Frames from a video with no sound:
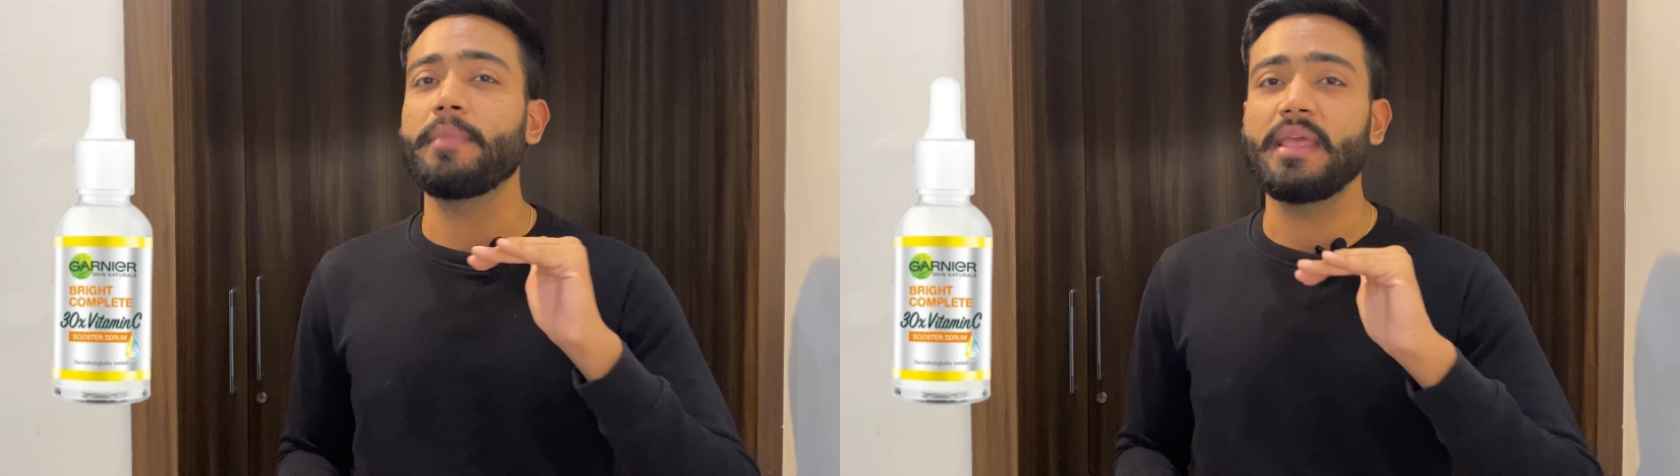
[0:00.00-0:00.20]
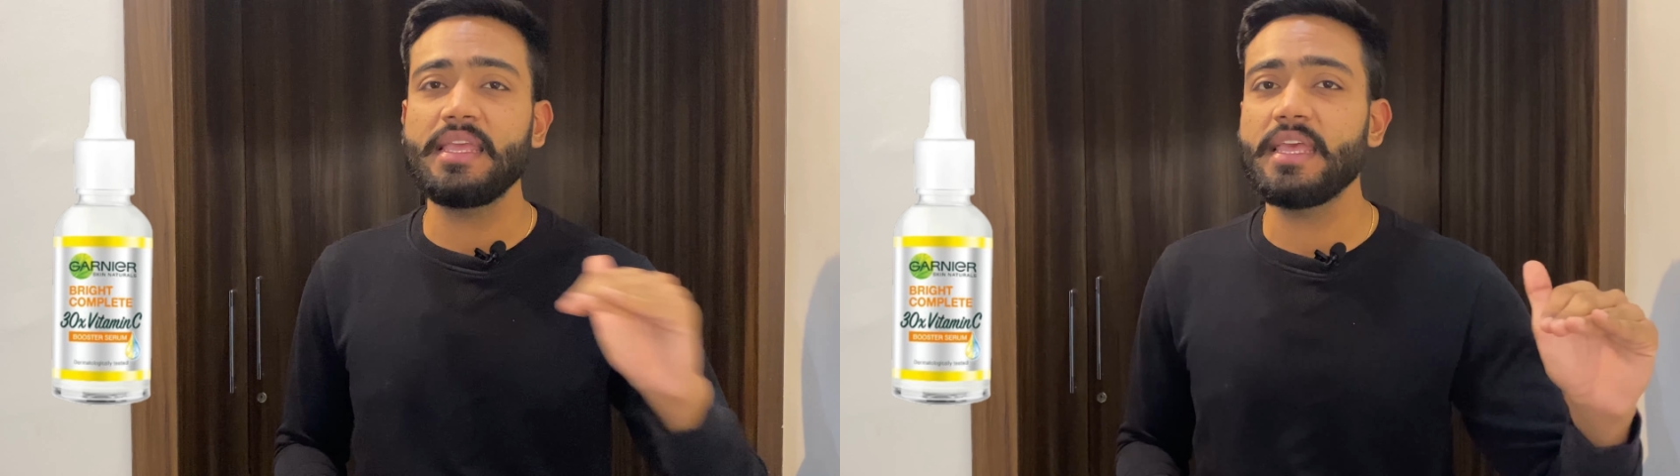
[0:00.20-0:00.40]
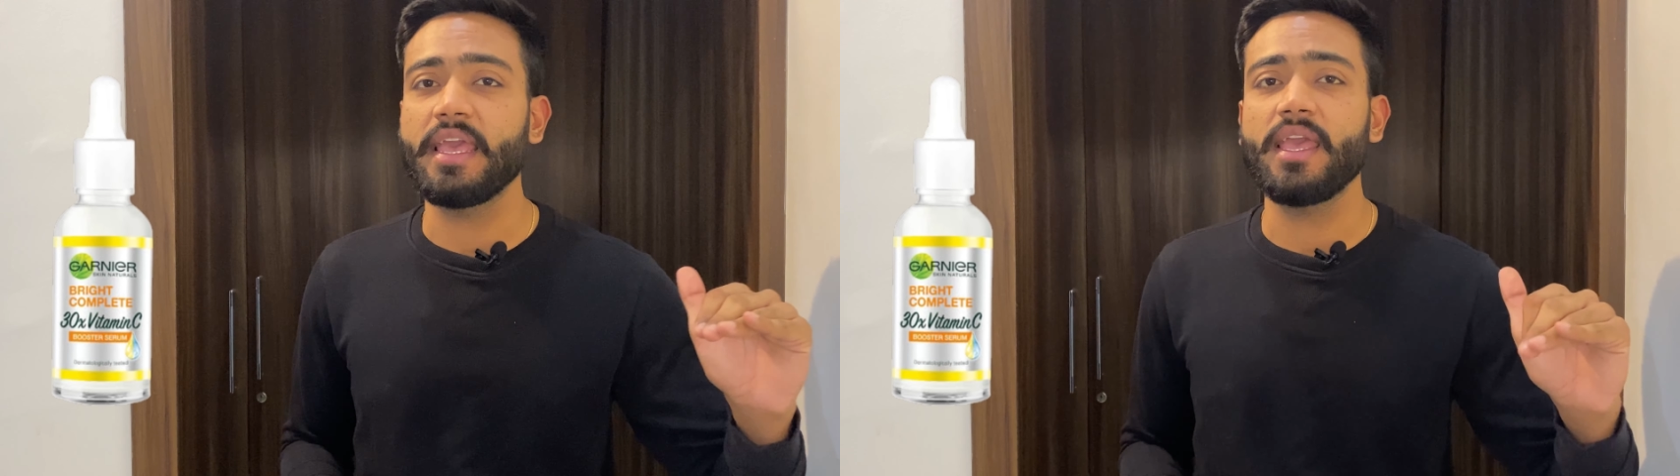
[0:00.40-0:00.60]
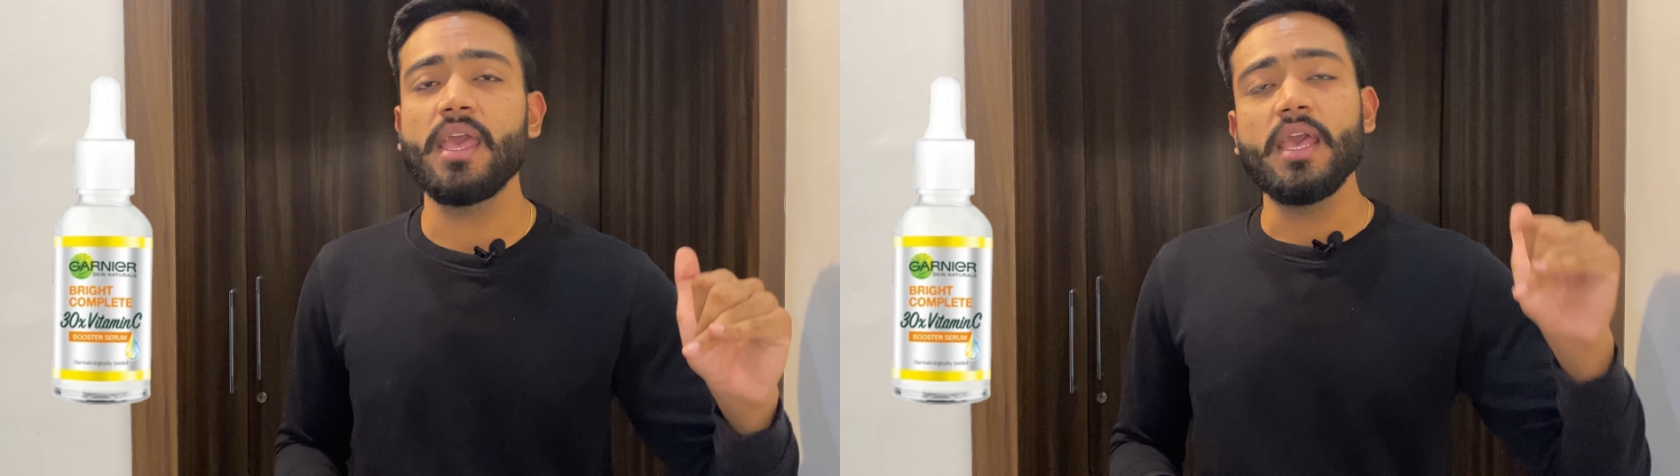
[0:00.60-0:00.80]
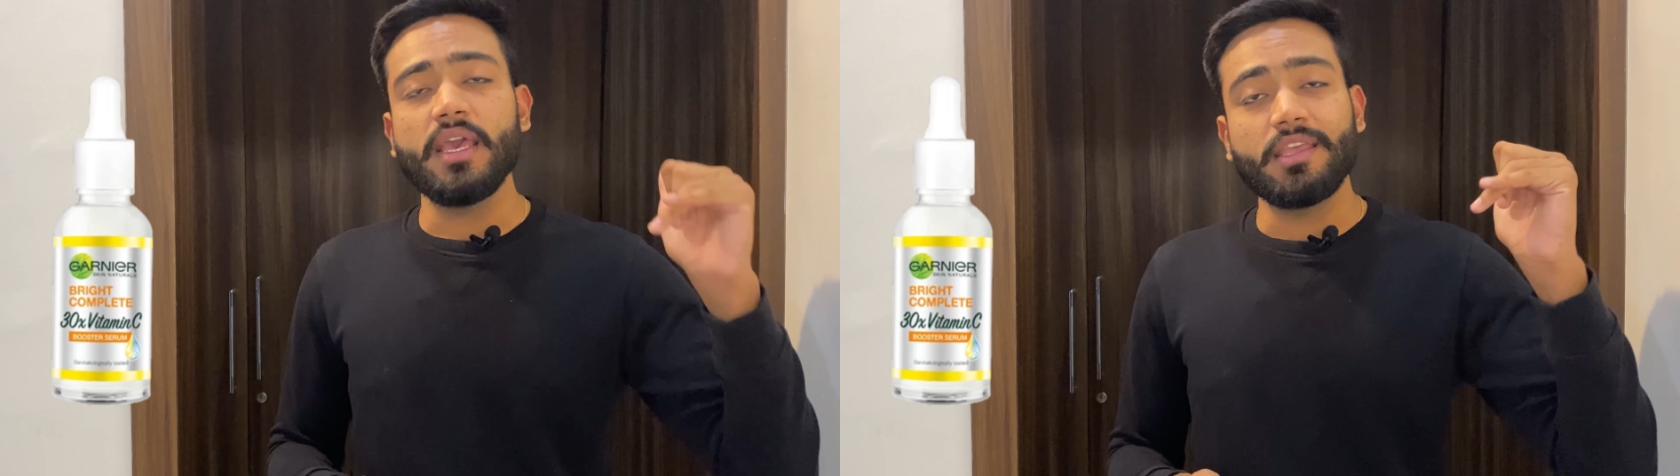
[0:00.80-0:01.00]
नहीं है
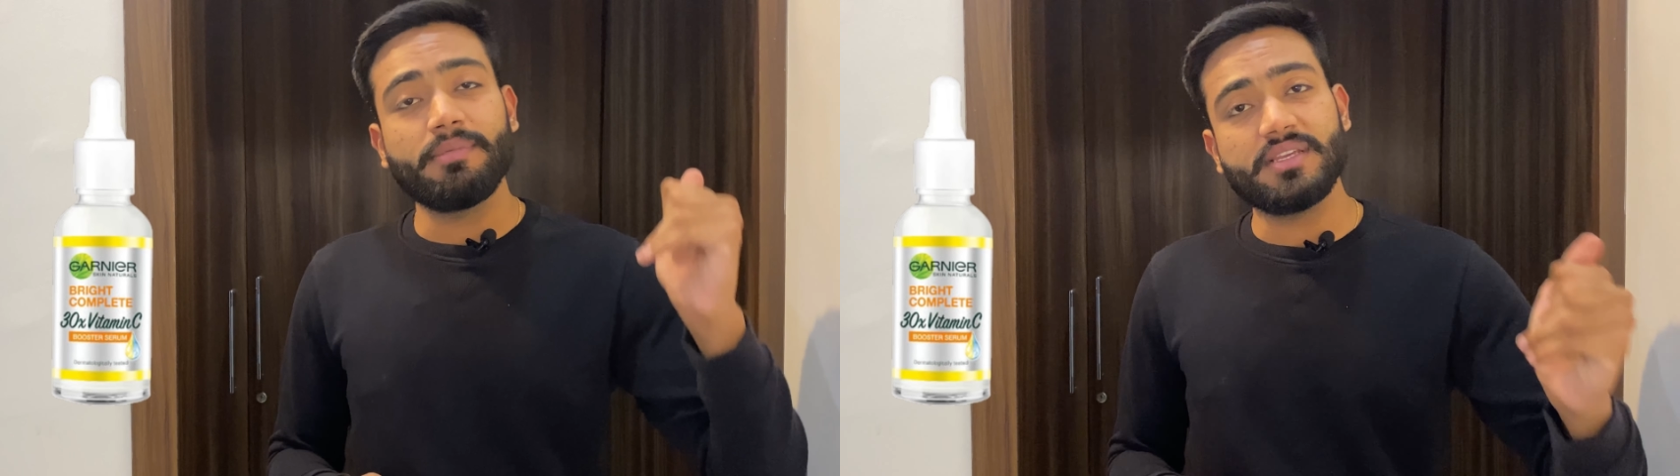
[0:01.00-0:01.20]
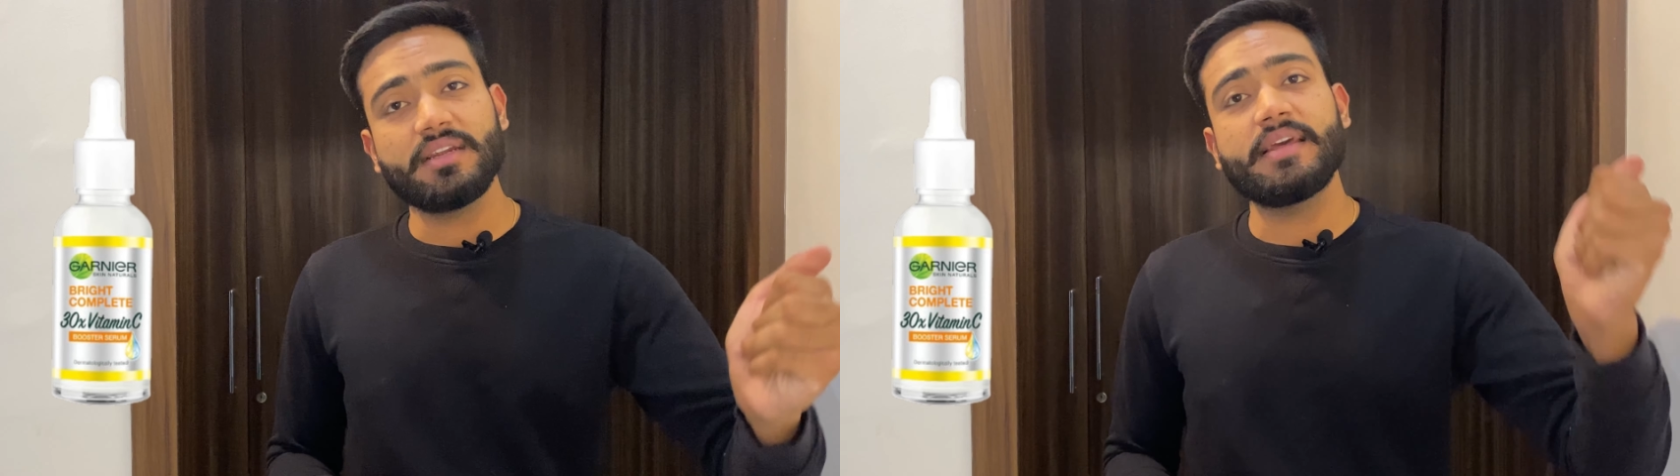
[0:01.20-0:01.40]
ये बस एक